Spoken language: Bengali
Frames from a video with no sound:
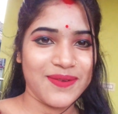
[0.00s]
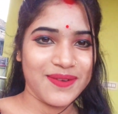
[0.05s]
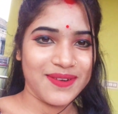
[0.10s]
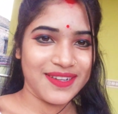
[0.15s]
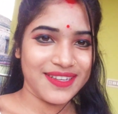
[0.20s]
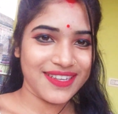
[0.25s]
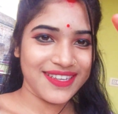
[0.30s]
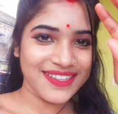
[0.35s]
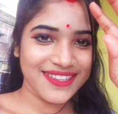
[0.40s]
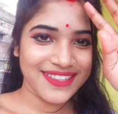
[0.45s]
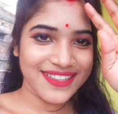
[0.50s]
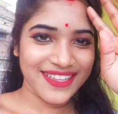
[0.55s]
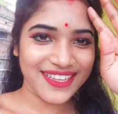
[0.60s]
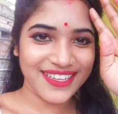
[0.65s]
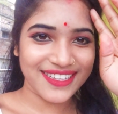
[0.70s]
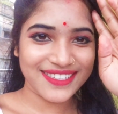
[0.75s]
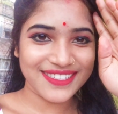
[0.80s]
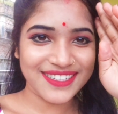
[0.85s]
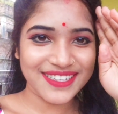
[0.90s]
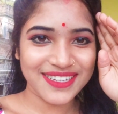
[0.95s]
অনেকে
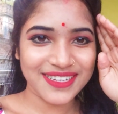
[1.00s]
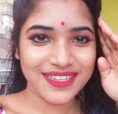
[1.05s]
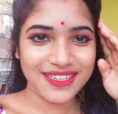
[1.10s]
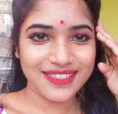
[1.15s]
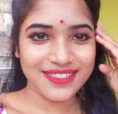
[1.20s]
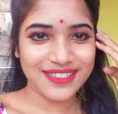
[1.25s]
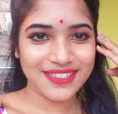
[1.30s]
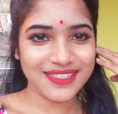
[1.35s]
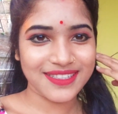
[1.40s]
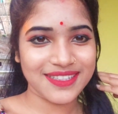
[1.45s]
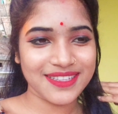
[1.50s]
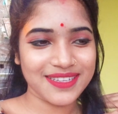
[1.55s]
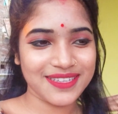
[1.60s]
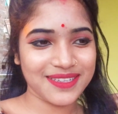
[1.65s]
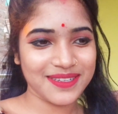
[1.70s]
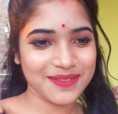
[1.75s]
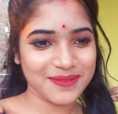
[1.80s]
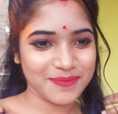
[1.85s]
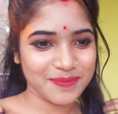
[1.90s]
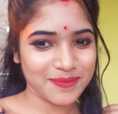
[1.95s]
দেখছে নিচের
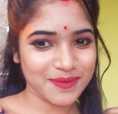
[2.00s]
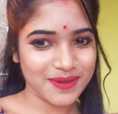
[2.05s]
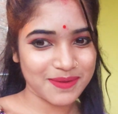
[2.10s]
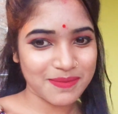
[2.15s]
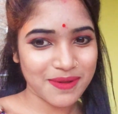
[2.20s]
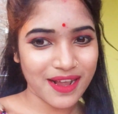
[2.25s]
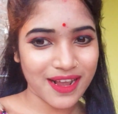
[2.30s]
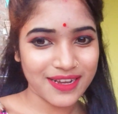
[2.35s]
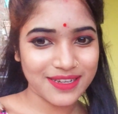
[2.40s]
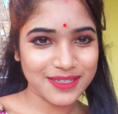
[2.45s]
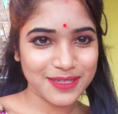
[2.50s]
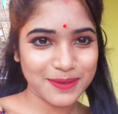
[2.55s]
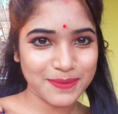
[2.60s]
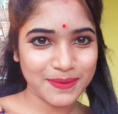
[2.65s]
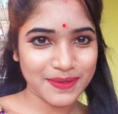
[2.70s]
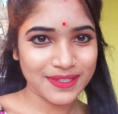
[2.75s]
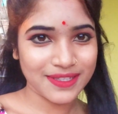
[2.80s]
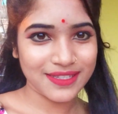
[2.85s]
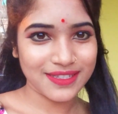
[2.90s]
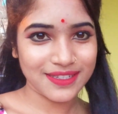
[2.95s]
থেকে হাসি
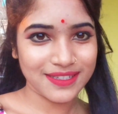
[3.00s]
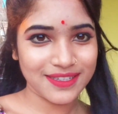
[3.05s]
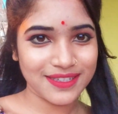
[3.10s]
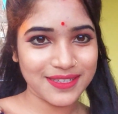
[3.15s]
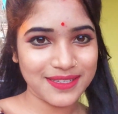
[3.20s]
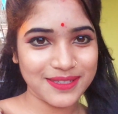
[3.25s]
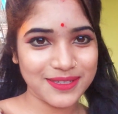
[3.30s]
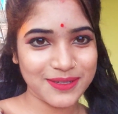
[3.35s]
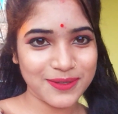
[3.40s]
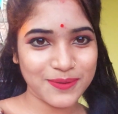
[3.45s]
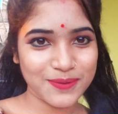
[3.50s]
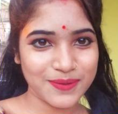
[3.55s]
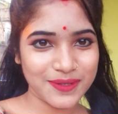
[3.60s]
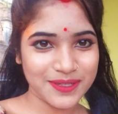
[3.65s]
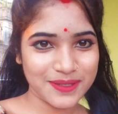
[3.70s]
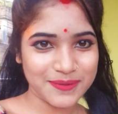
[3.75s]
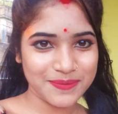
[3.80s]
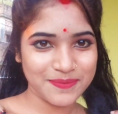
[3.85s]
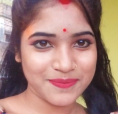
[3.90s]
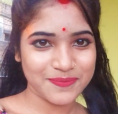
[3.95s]
পাচ্ছে কি যে
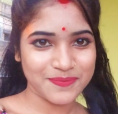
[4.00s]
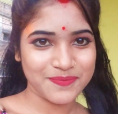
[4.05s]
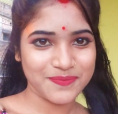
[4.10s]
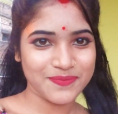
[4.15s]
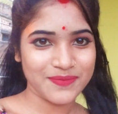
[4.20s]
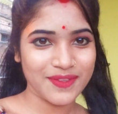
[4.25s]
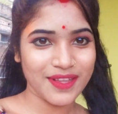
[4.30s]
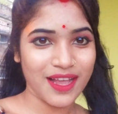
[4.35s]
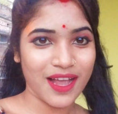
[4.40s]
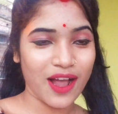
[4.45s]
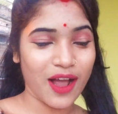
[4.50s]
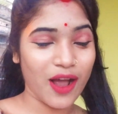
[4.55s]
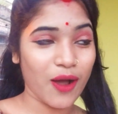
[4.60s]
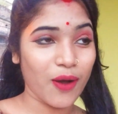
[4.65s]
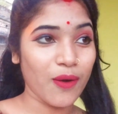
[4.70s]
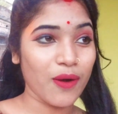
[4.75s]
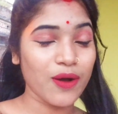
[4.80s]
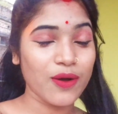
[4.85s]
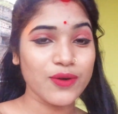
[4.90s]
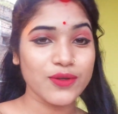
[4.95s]
করি
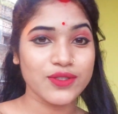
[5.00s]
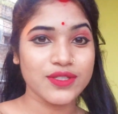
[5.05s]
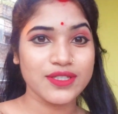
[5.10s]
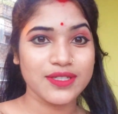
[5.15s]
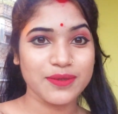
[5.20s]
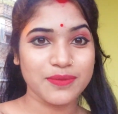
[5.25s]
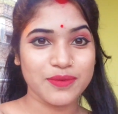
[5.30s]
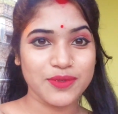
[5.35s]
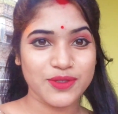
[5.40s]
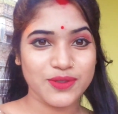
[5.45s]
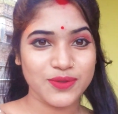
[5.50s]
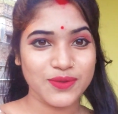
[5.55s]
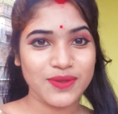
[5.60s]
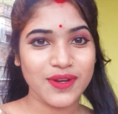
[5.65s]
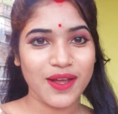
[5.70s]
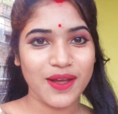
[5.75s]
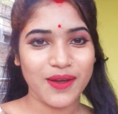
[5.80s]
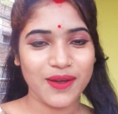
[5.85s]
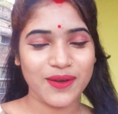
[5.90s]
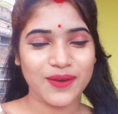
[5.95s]
হাওয়া হচ্ছে
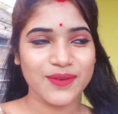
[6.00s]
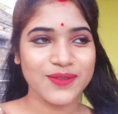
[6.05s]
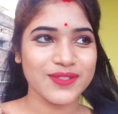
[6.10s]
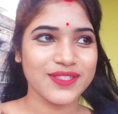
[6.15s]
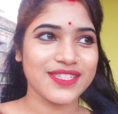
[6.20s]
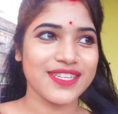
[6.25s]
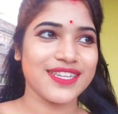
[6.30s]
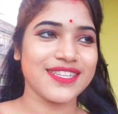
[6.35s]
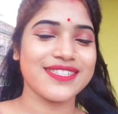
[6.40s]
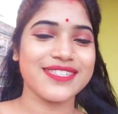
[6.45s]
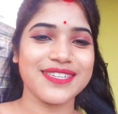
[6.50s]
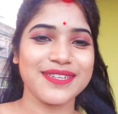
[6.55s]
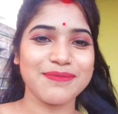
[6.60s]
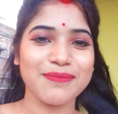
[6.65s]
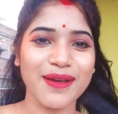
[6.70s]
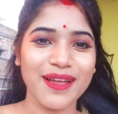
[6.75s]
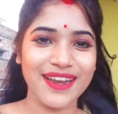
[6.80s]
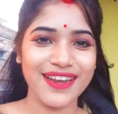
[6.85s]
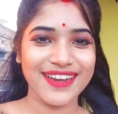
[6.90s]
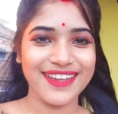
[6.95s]
ভীষণ হাওয়া হচ্ছে আজকে
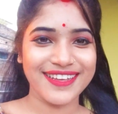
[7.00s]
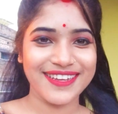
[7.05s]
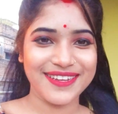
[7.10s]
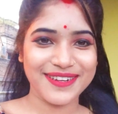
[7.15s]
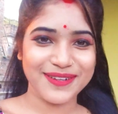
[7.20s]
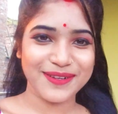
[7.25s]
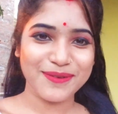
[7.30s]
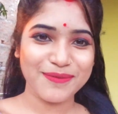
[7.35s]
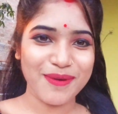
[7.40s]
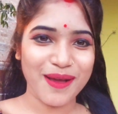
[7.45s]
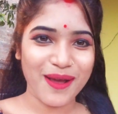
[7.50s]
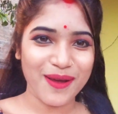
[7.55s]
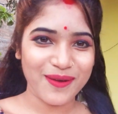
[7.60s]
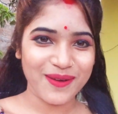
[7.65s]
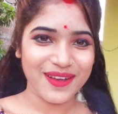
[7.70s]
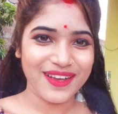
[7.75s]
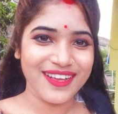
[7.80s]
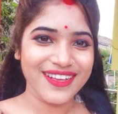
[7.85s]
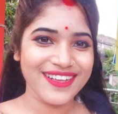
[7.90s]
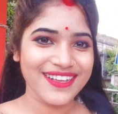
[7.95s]
ভাল লাগে এরকম
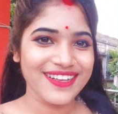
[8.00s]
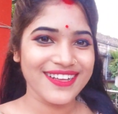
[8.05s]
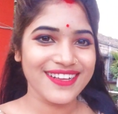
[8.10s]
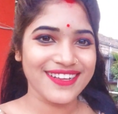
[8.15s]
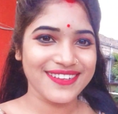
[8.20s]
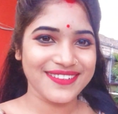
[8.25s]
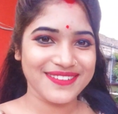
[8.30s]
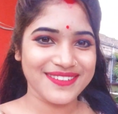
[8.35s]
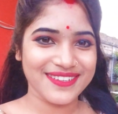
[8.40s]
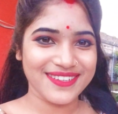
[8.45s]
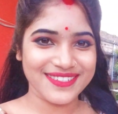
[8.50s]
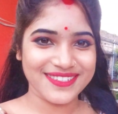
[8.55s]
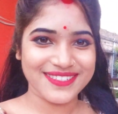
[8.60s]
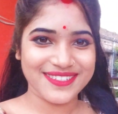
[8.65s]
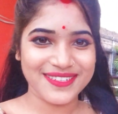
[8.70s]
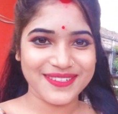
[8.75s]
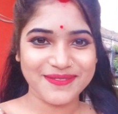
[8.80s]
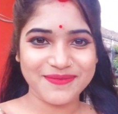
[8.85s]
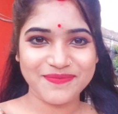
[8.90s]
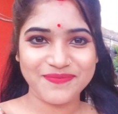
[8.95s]
হাওয়া
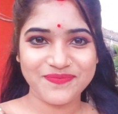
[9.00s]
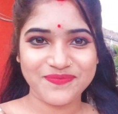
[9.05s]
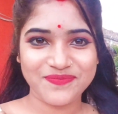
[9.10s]
আসলে